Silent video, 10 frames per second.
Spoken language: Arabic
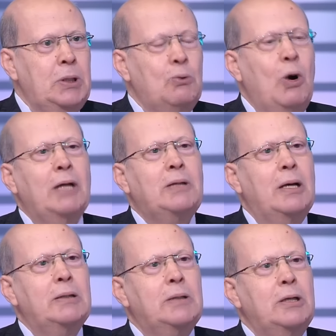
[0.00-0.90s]

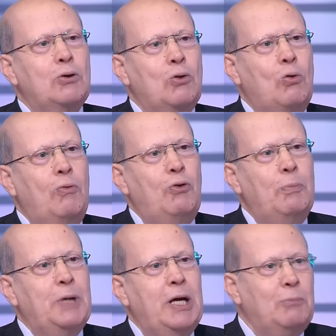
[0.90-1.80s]
وأعتقد أن ظروف
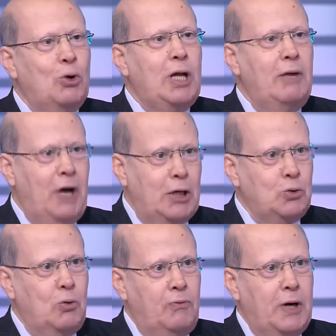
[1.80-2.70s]
لبنان مختلفة عن
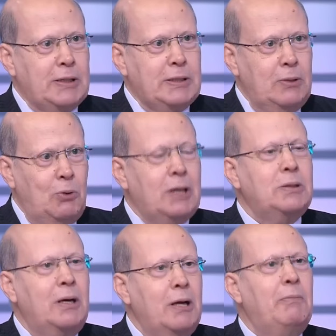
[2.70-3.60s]
ظروف غزة هناك
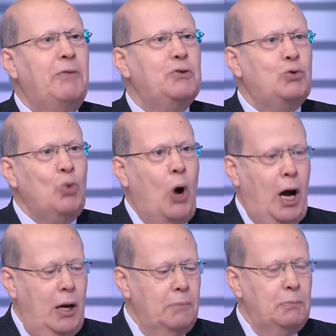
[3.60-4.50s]
طريق
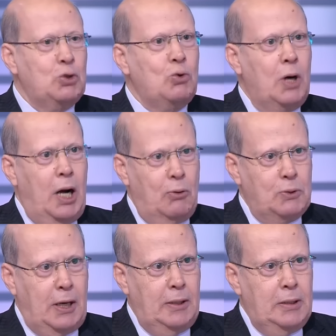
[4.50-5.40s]
مفتوح بصورة
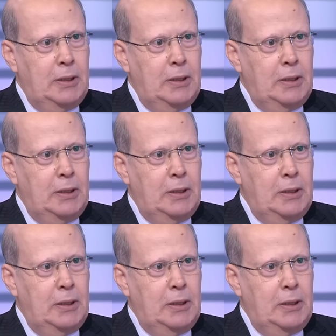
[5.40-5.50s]
أوسع